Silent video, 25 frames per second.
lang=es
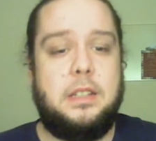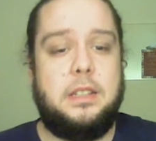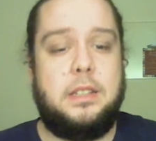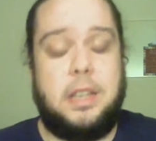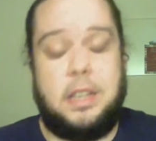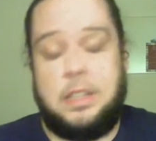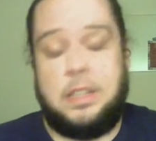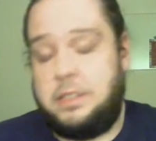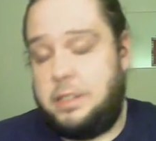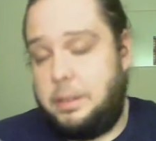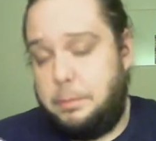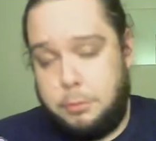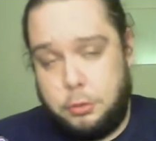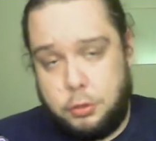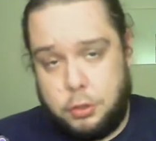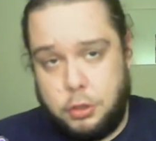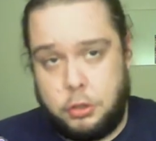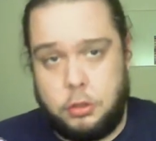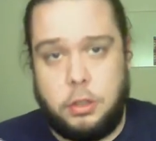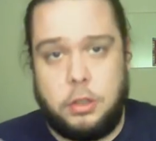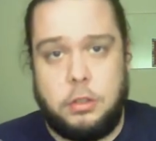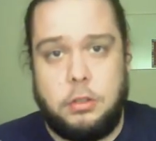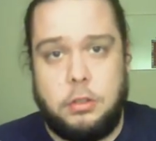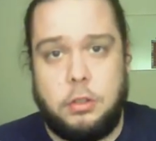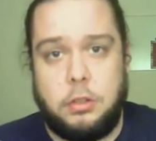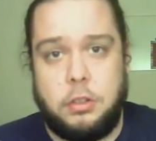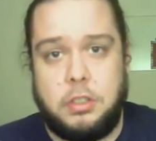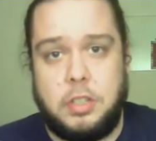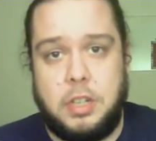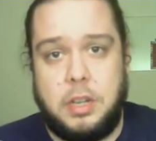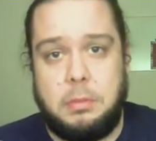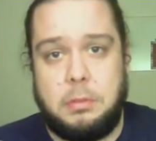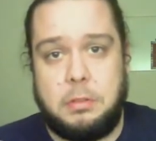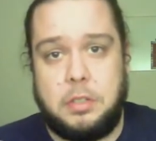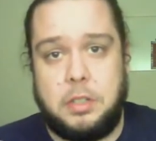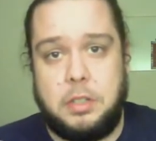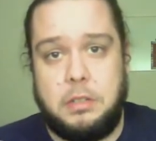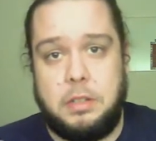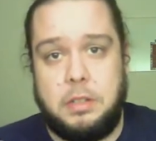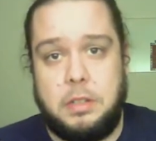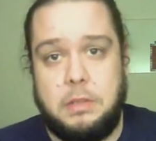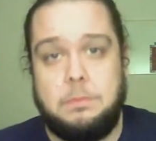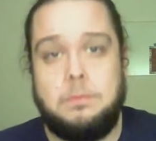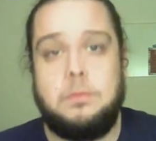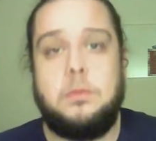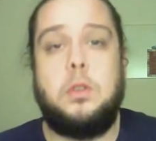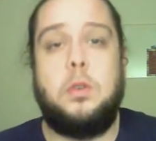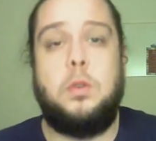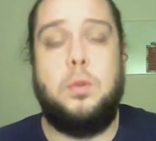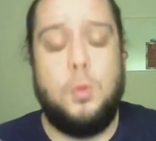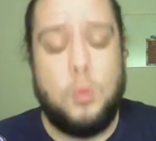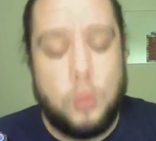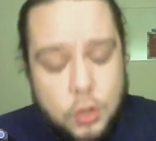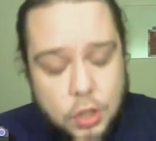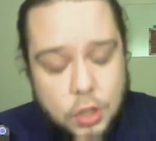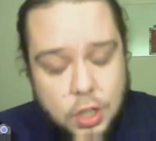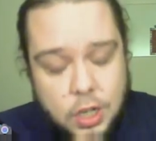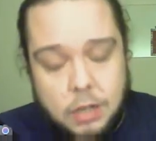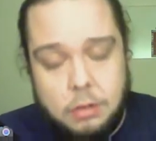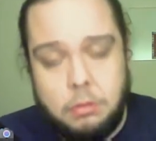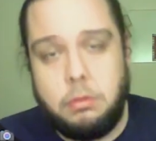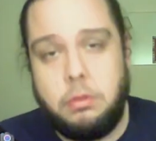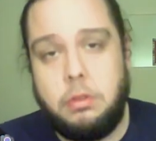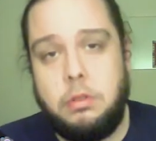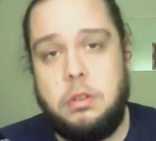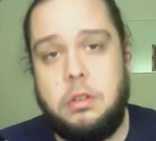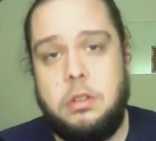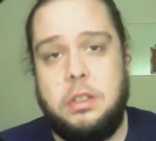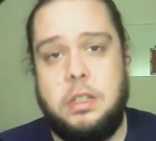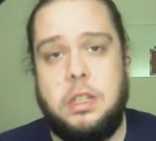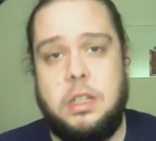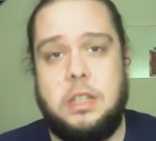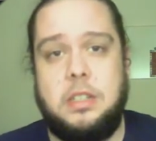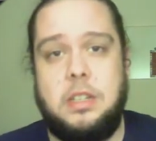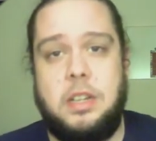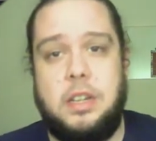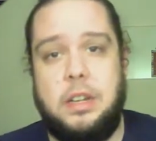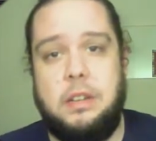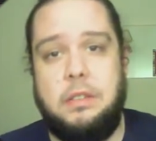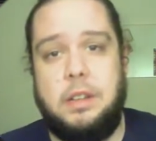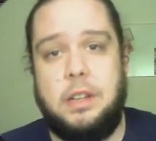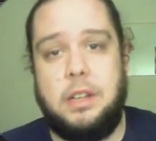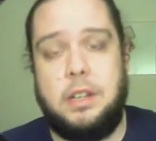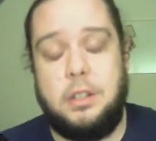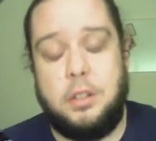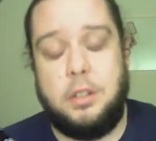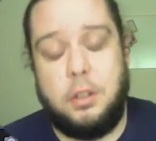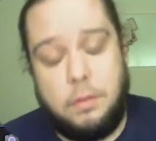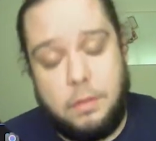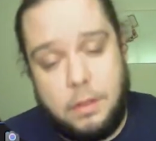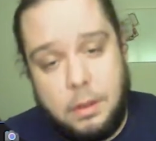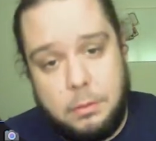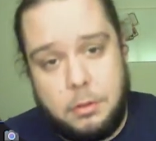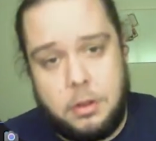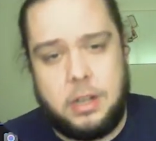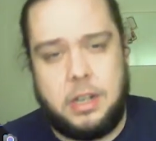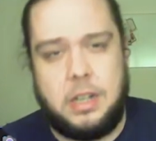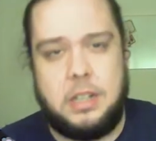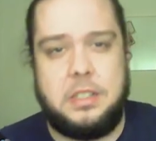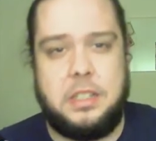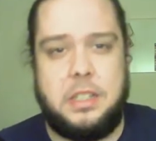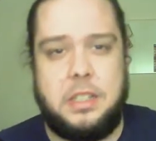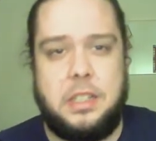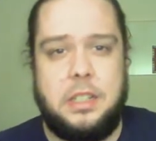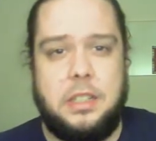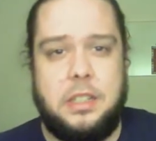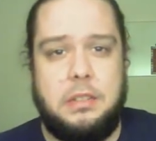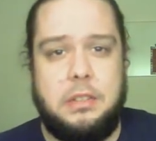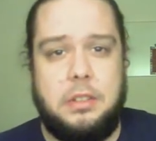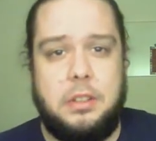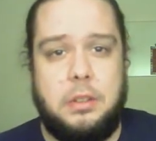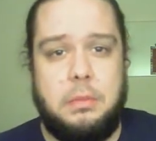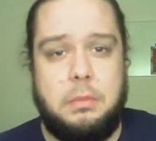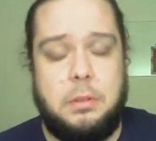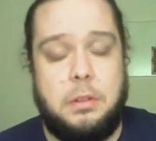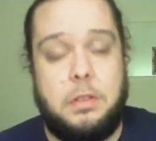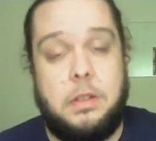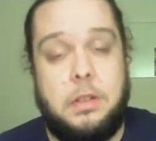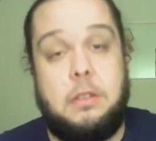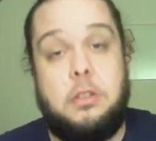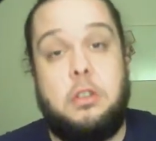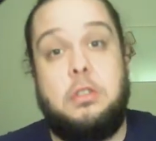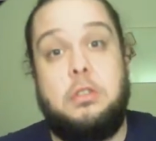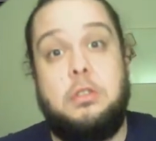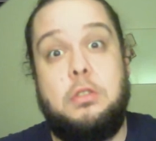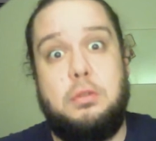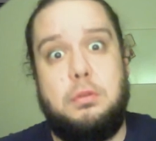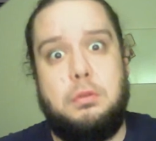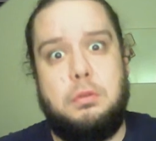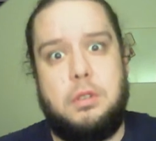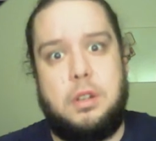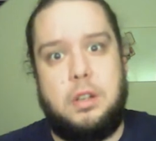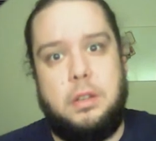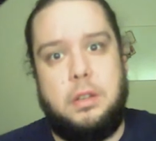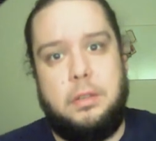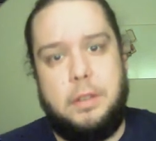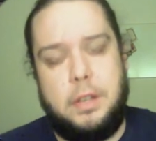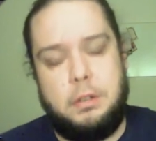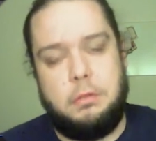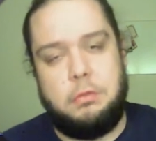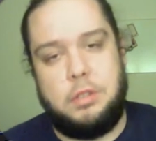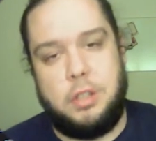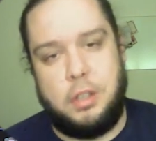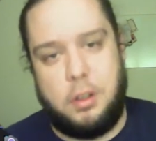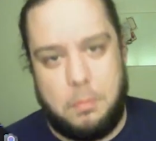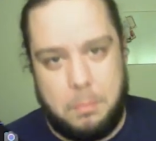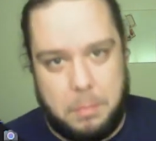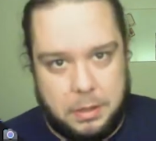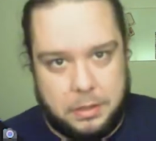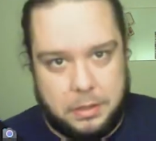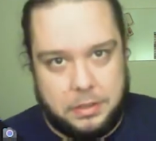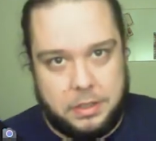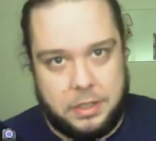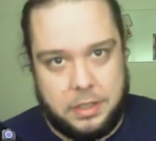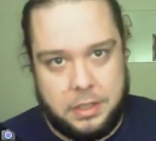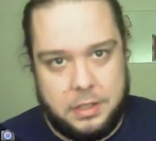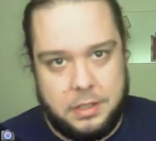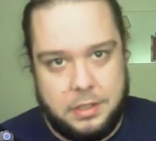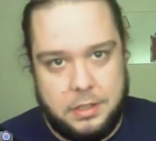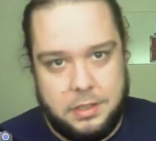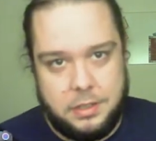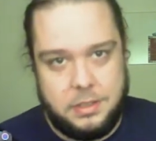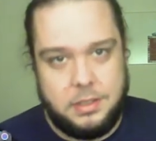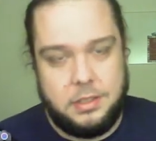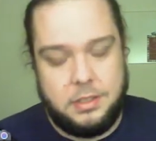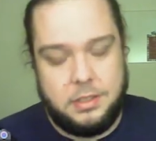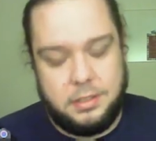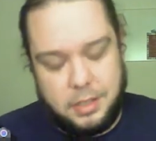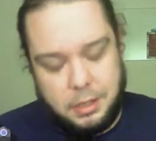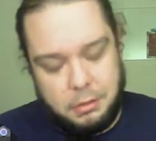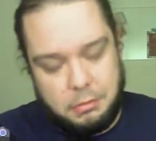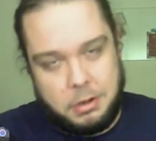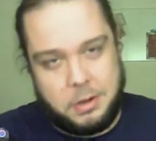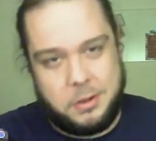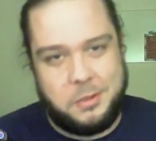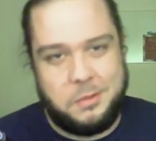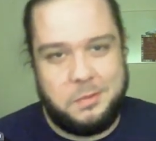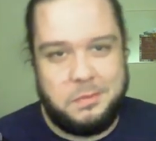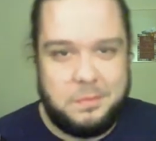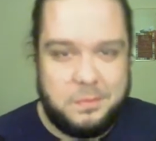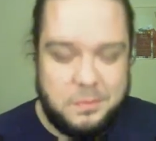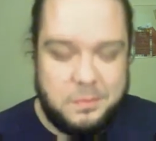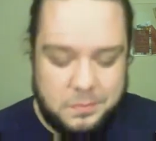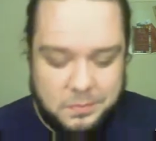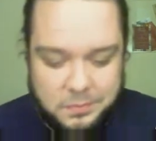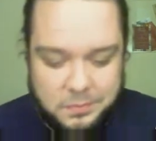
Que sin vosotros esto no sea posible. Un saludo y a seguir bien. Nos vemos en el siguiente vídeo. Por favor, suscribiros y compartir. Hasta luego.